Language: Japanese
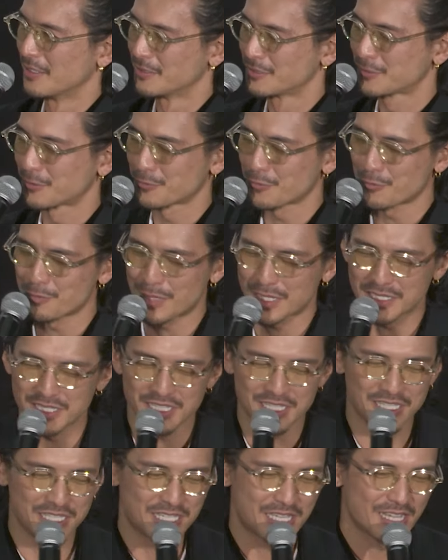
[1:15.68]
その場
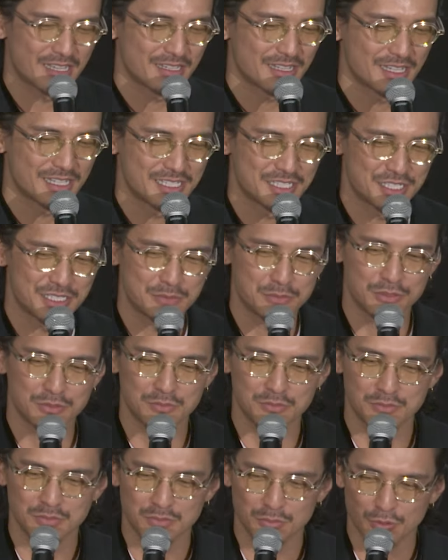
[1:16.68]
に行けない自
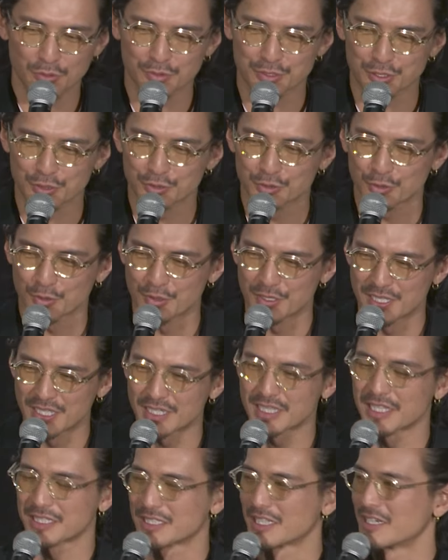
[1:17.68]
分もちょっと
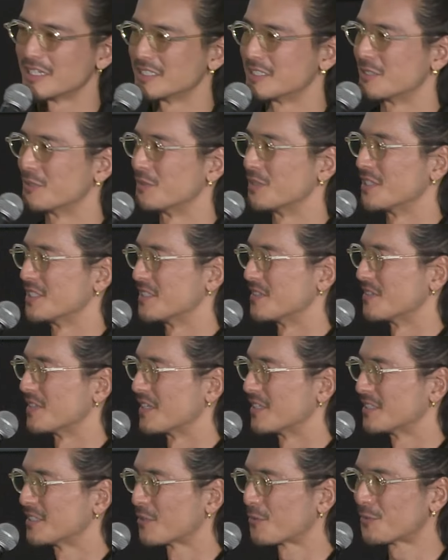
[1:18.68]
嫌だったりするんですよ
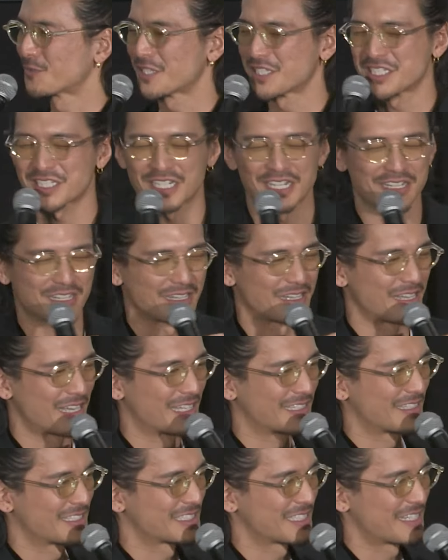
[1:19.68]
ね。そこでしか
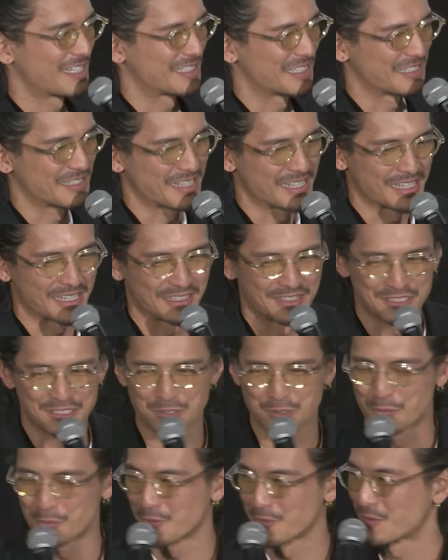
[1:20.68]
話されてない
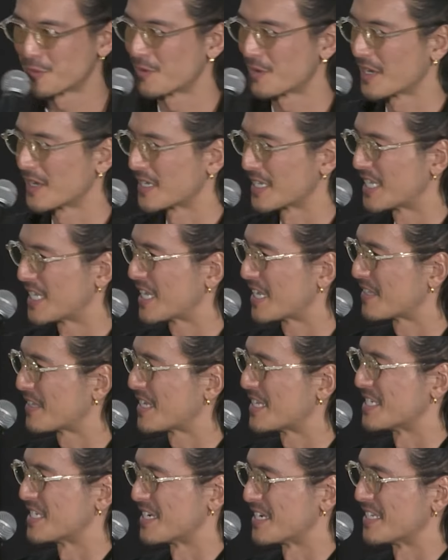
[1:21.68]
話を僕が聞けな
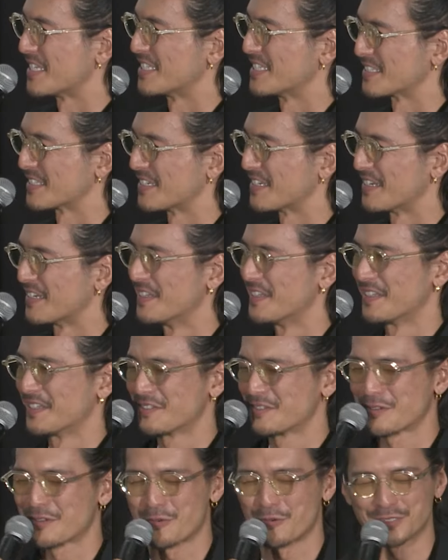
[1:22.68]
いじゃないですか。
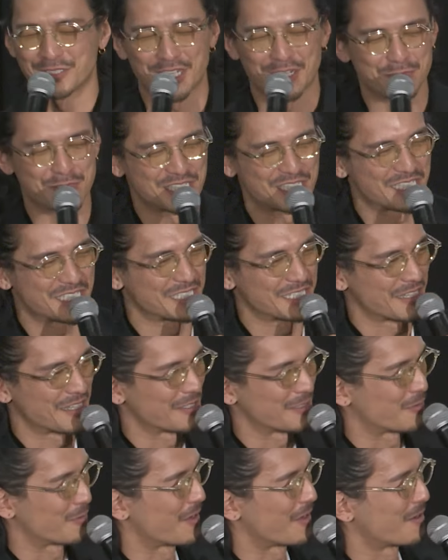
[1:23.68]
なんかこう寂しいな
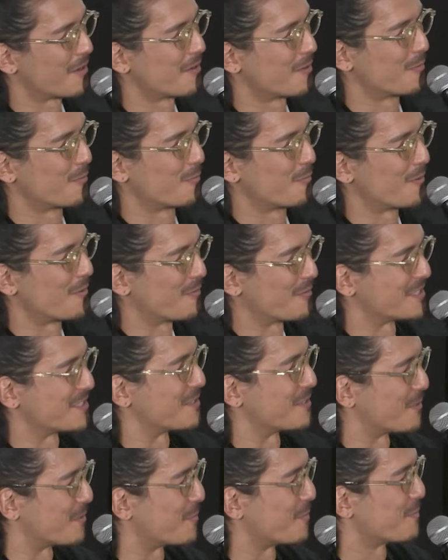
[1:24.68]
とは思います
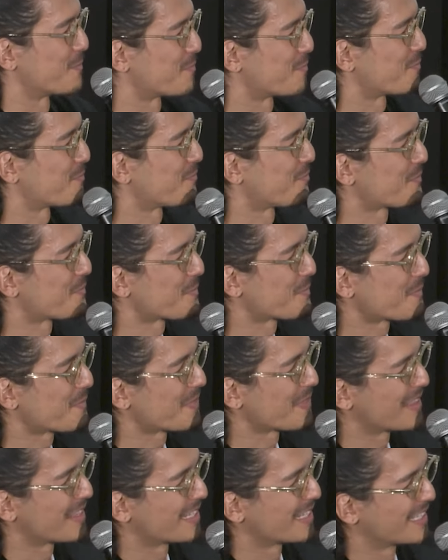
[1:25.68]
よ。よくここ3
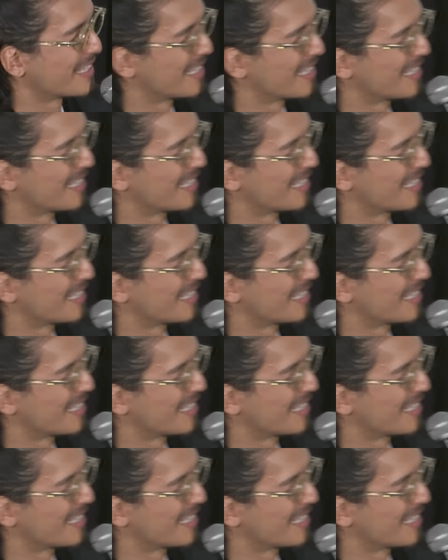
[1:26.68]
人吸い